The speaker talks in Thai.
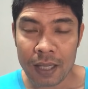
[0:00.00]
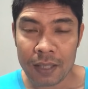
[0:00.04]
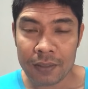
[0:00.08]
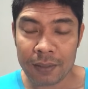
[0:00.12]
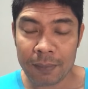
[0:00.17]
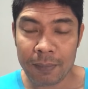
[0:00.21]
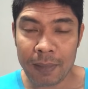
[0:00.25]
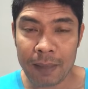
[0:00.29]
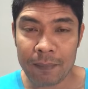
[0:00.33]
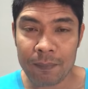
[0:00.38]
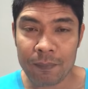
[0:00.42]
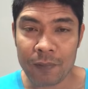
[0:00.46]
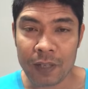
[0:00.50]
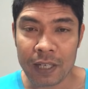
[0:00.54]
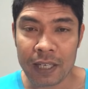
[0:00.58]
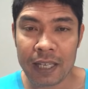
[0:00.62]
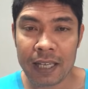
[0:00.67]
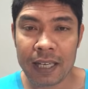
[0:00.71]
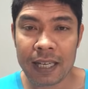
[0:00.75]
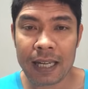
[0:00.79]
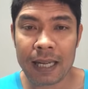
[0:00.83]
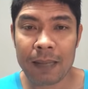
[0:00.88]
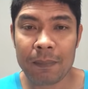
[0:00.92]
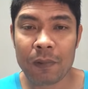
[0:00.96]
สำหรับวันนี้
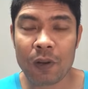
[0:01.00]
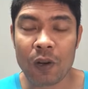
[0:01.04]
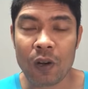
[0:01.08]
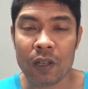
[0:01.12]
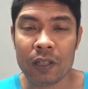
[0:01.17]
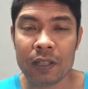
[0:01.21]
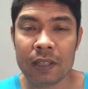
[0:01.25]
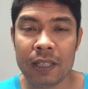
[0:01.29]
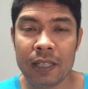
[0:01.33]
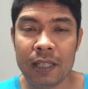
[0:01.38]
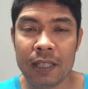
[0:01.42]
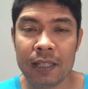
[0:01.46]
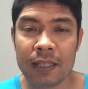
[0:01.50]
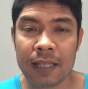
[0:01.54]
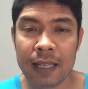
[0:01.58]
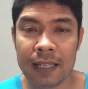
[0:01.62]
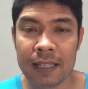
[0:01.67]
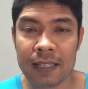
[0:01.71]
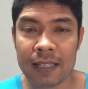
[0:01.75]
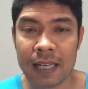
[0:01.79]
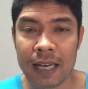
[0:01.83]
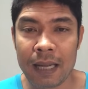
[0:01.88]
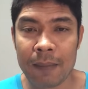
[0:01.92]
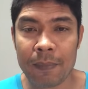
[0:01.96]
นะครับ ก่อนที่ท่าน
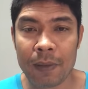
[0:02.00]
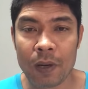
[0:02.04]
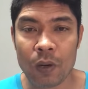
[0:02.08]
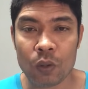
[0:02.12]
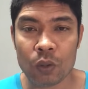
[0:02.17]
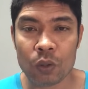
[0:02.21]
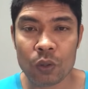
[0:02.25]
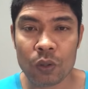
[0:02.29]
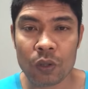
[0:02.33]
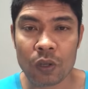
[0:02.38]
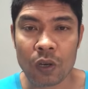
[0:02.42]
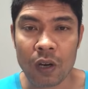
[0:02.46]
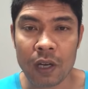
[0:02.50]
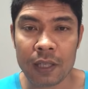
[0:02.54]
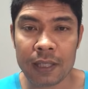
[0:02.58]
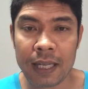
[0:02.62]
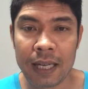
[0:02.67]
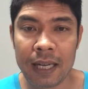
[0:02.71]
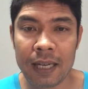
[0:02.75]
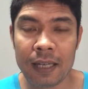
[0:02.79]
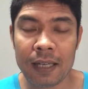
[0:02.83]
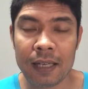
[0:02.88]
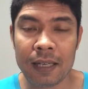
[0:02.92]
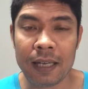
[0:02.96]
จะนำไปลงทุน ขอให้
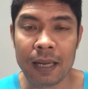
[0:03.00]
ท่าน